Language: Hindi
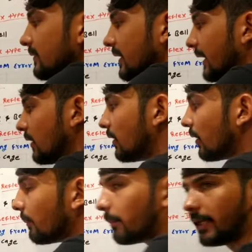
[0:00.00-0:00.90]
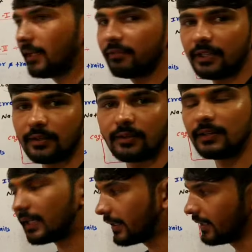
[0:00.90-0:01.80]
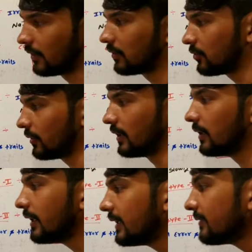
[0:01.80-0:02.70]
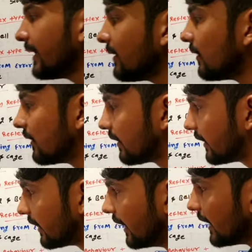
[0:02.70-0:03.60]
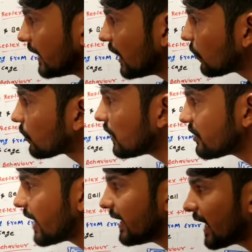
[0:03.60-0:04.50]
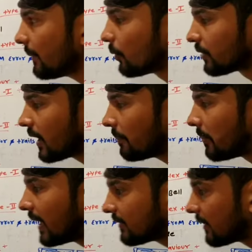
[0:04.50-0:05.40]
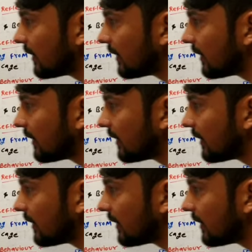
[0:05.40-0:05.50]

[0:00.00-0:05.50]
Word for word: इनसाइट बिहेवियर लर्निंग सॉरी इनसाइट लर्निंग ये टोटल छह टाइप होते हैं अब बात कर